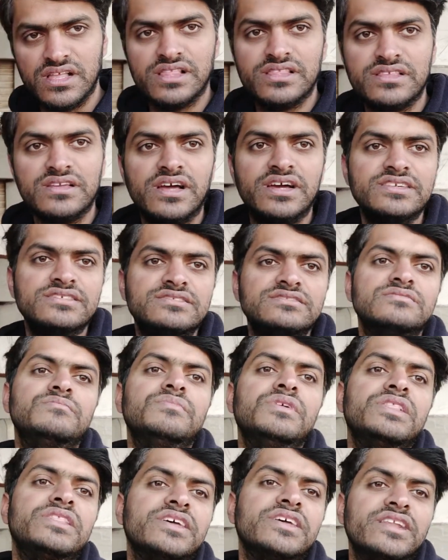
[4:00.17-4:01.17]
गाइस
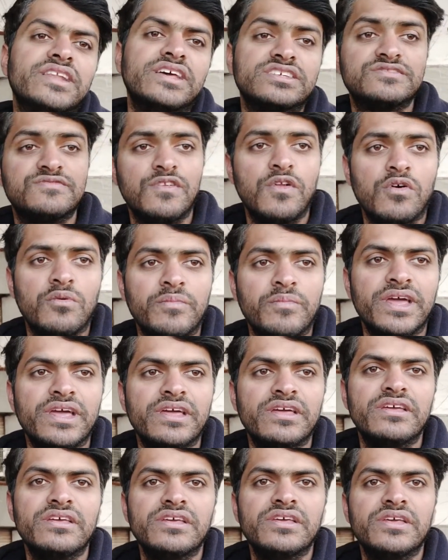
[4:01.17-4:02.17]
मिलते हैं नेक्स्ट व्लॉग
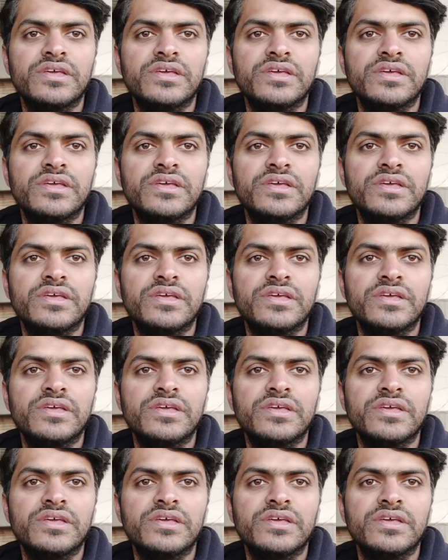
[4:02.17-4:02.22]
में